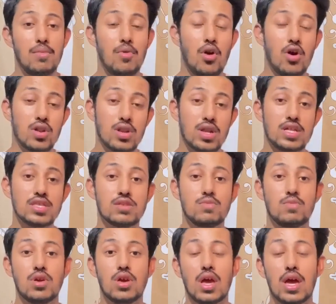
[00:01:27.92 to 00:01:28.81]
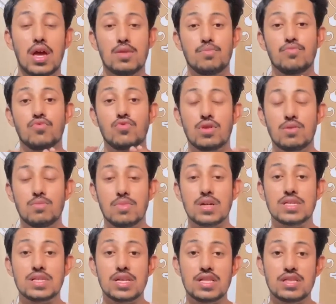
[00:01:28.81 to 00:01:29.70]
ऑर्गन्स में एंड पूरी
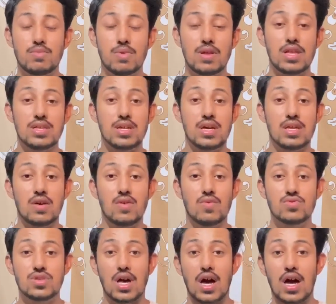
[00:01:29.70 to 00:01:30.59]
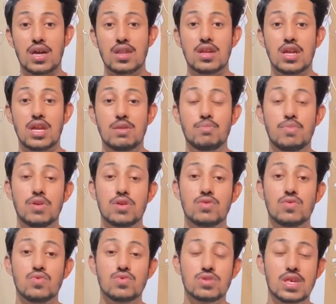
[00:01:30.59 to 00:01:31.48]
मसल्स पे ले जाना उस हाई रेट पे
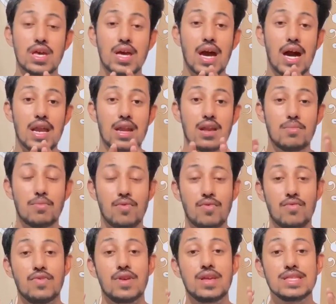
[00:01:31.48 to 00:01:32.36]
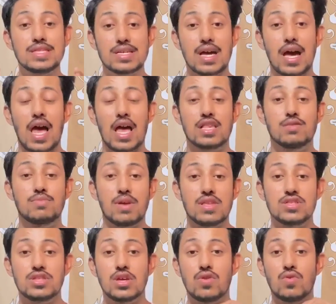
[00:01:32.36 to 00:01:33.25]
तो उसके कारण वेन्स का
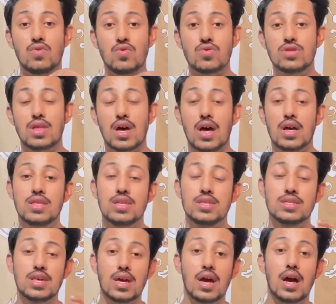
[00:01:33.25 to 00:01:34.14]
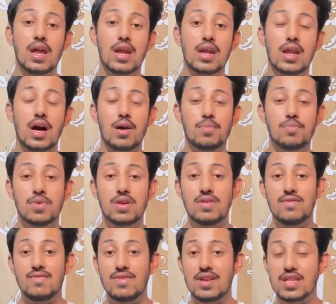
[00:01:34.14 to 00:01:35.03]
एक्सपेंशन होता है जिसके कारण
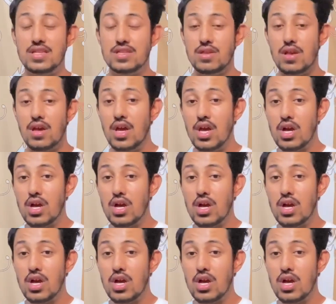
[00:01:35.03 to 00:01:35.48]
आपकी वेन्स